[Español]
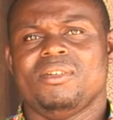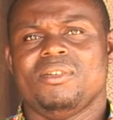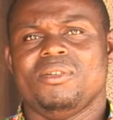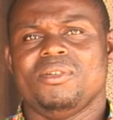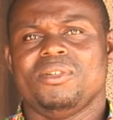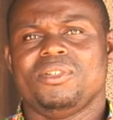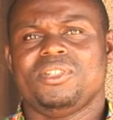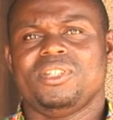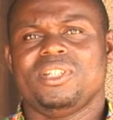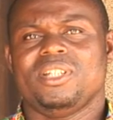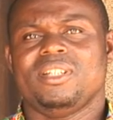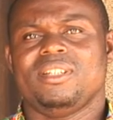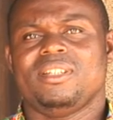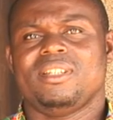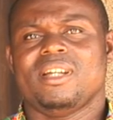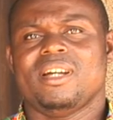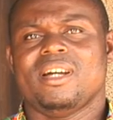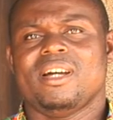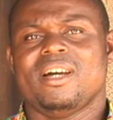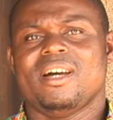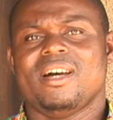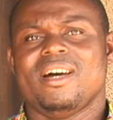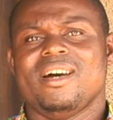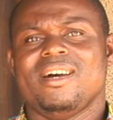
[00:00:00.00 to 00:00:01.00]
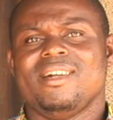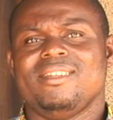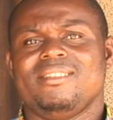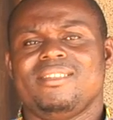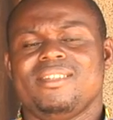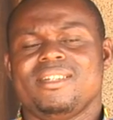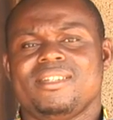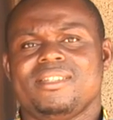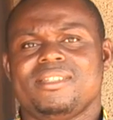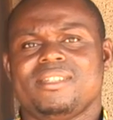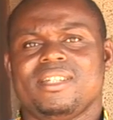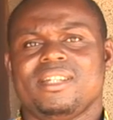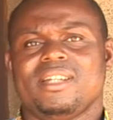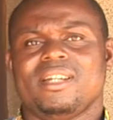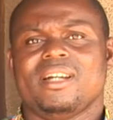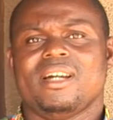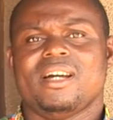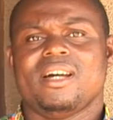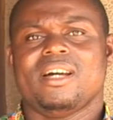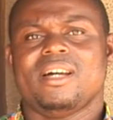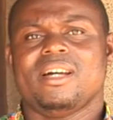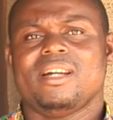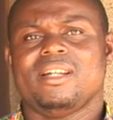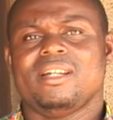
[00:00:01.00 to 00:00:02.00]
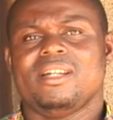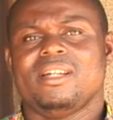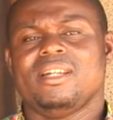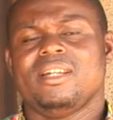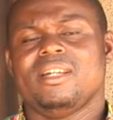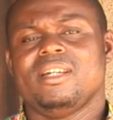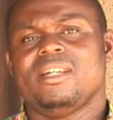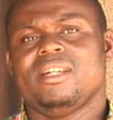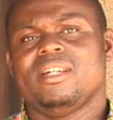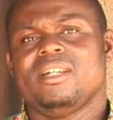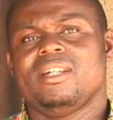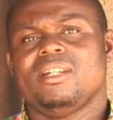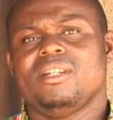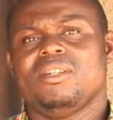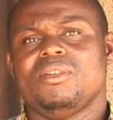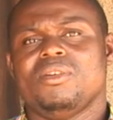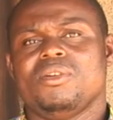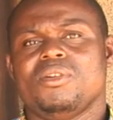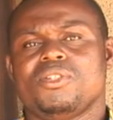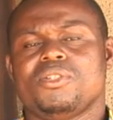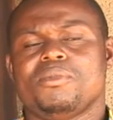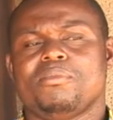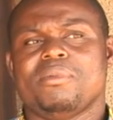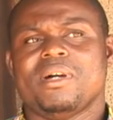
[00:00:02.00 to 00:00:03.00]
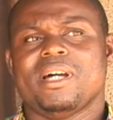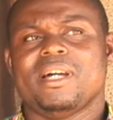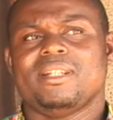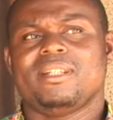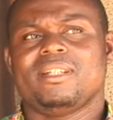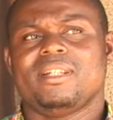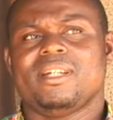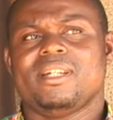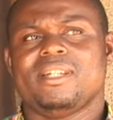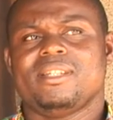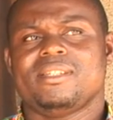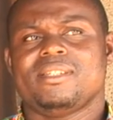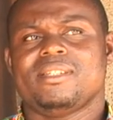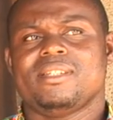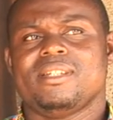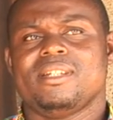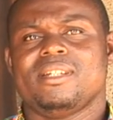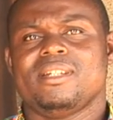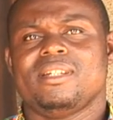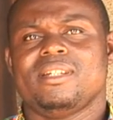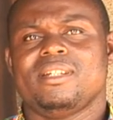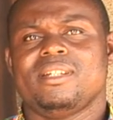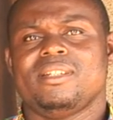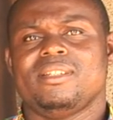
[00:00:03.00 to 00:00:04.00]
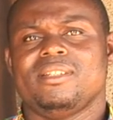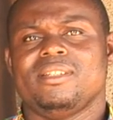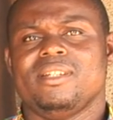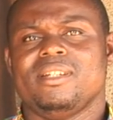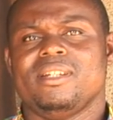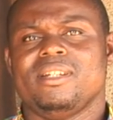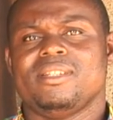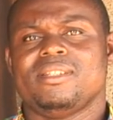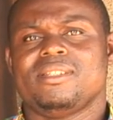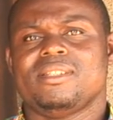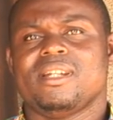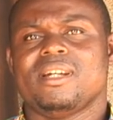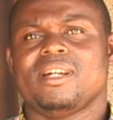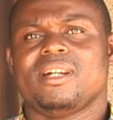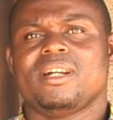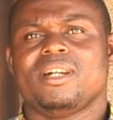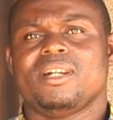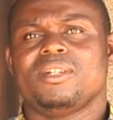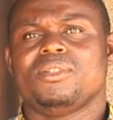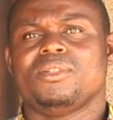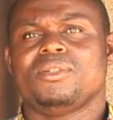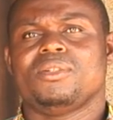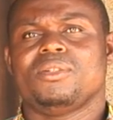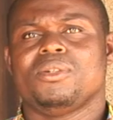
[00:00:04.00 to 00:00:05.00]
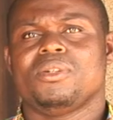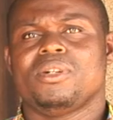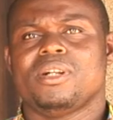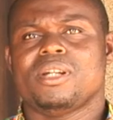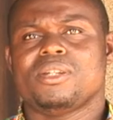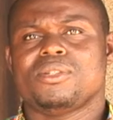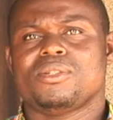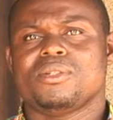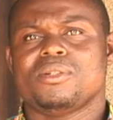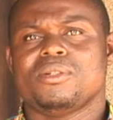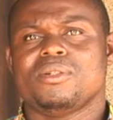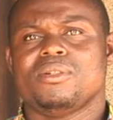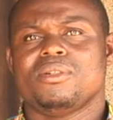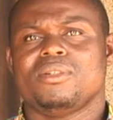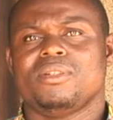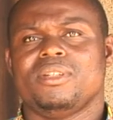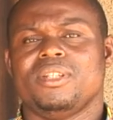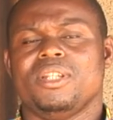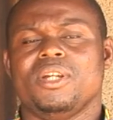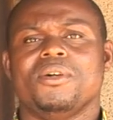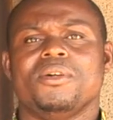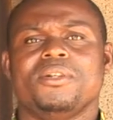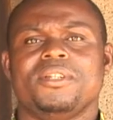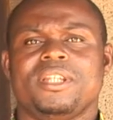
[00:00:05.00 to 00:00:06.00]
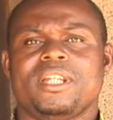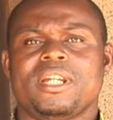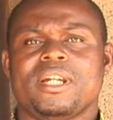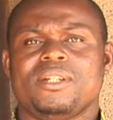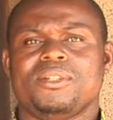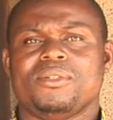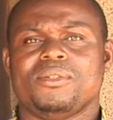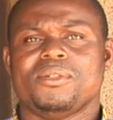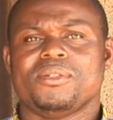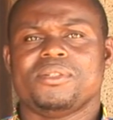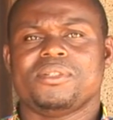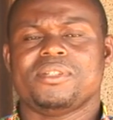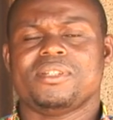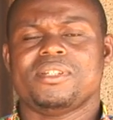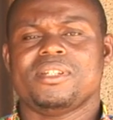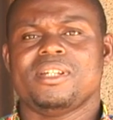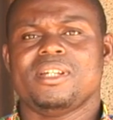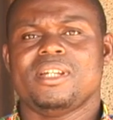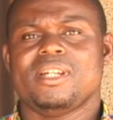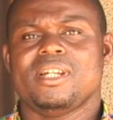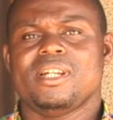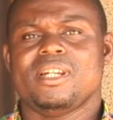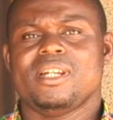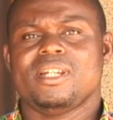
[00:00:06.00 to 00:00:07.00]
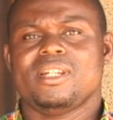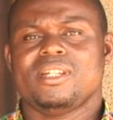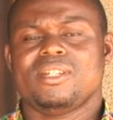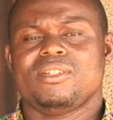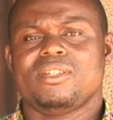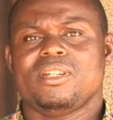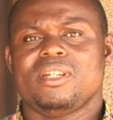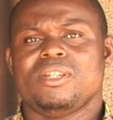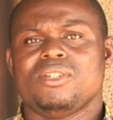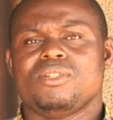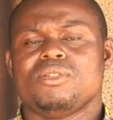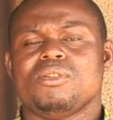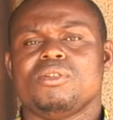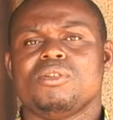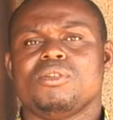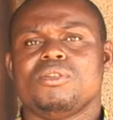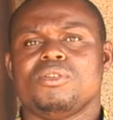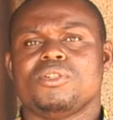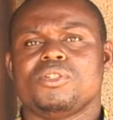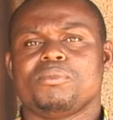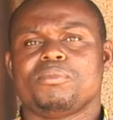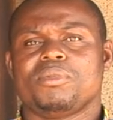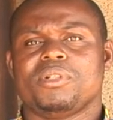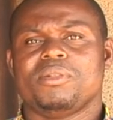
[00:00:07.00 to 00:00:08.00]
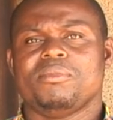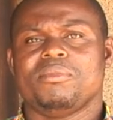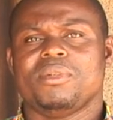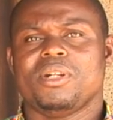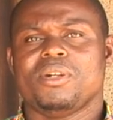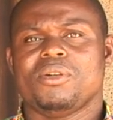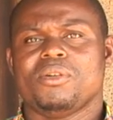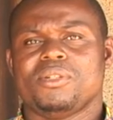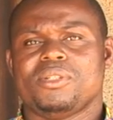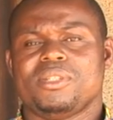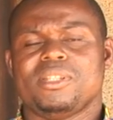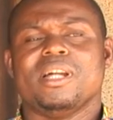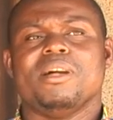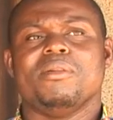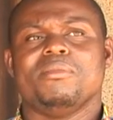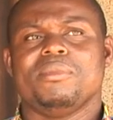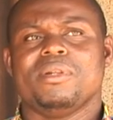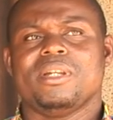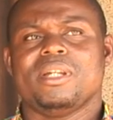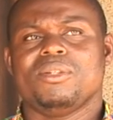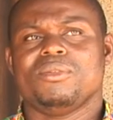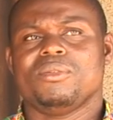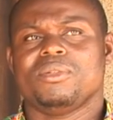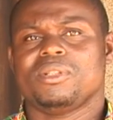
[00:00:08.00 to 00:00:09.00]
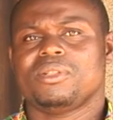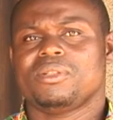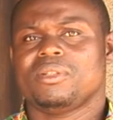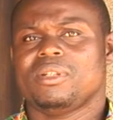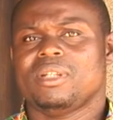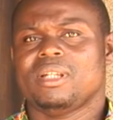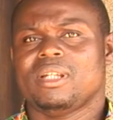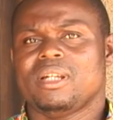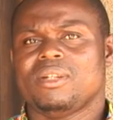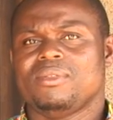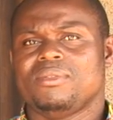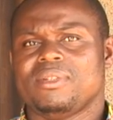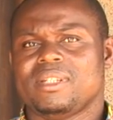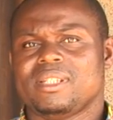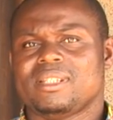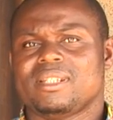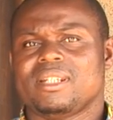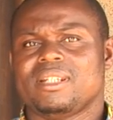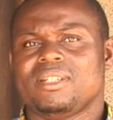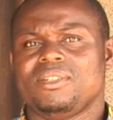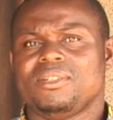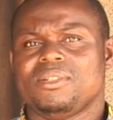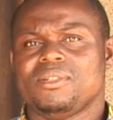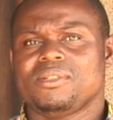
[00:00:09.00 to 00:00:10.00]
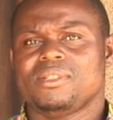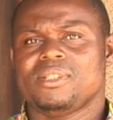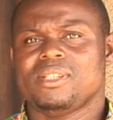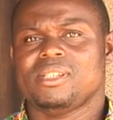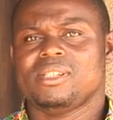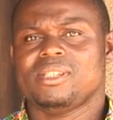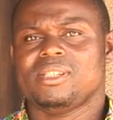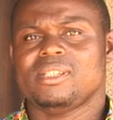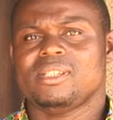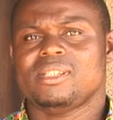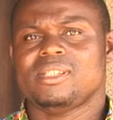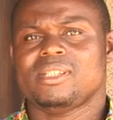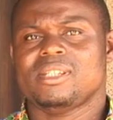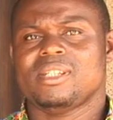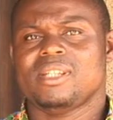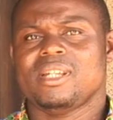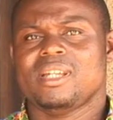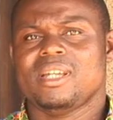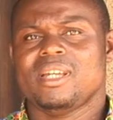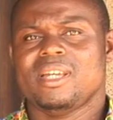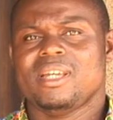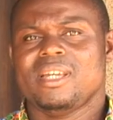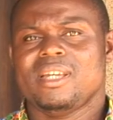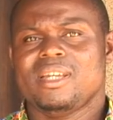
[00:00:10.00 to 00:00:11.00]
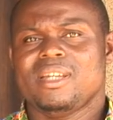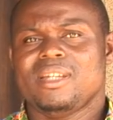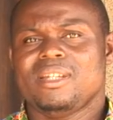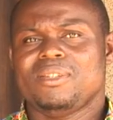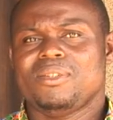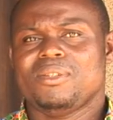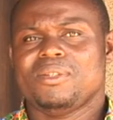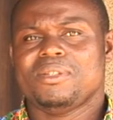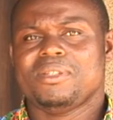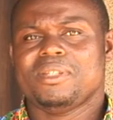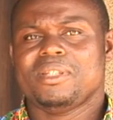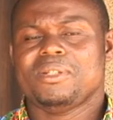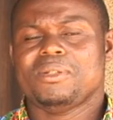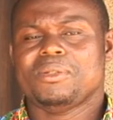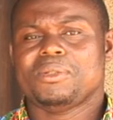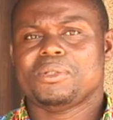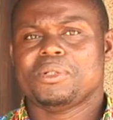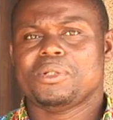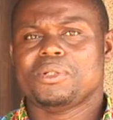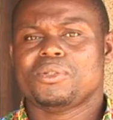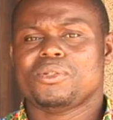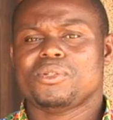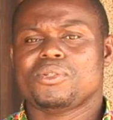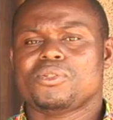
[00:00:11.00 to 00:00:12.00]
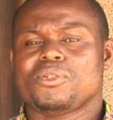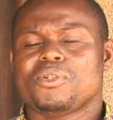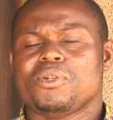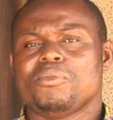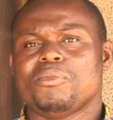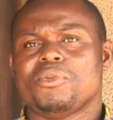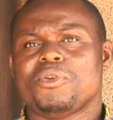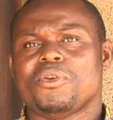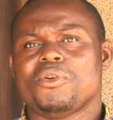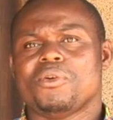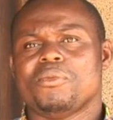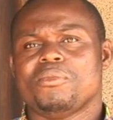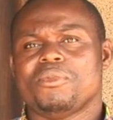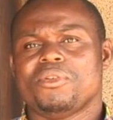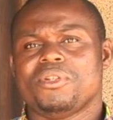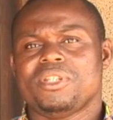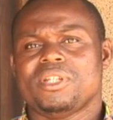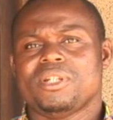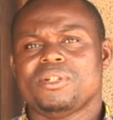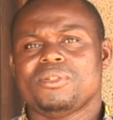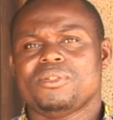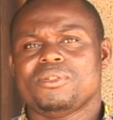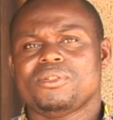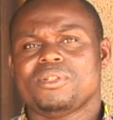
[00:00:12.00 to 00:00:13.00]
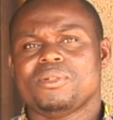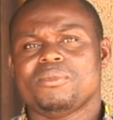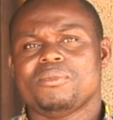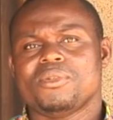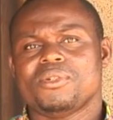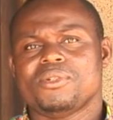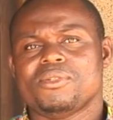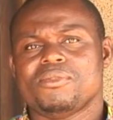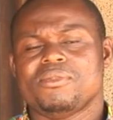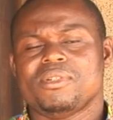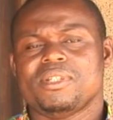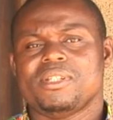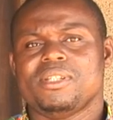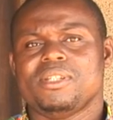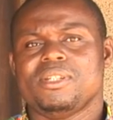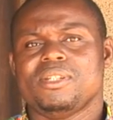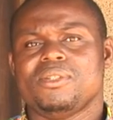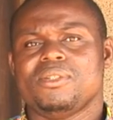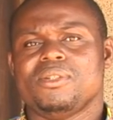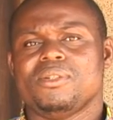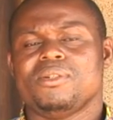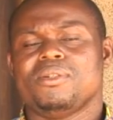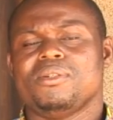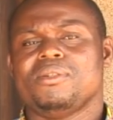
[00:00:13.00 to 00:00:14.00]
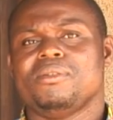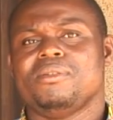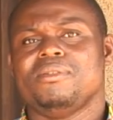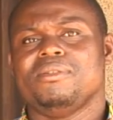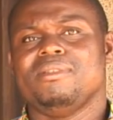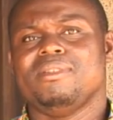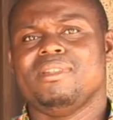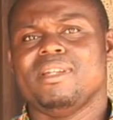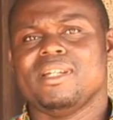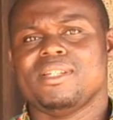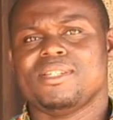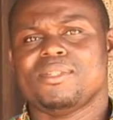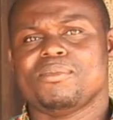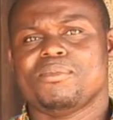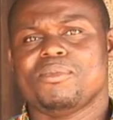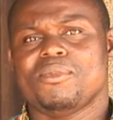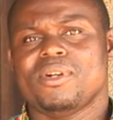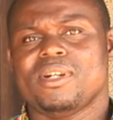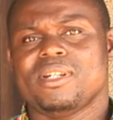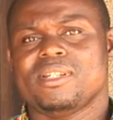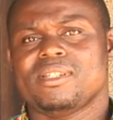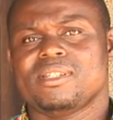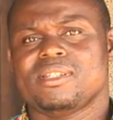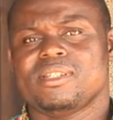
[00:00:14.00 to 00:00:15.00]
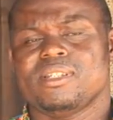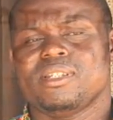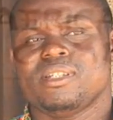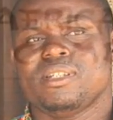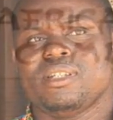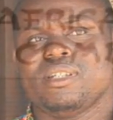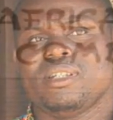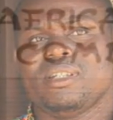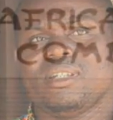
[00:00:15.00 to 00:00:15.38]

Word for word: 80. Antes era los padres eh, del Sagrado Corazón, de Onianos, que son los primeros también en nuestra, diócesis. Entonces nosotros como combonianos hemos venido después, eh,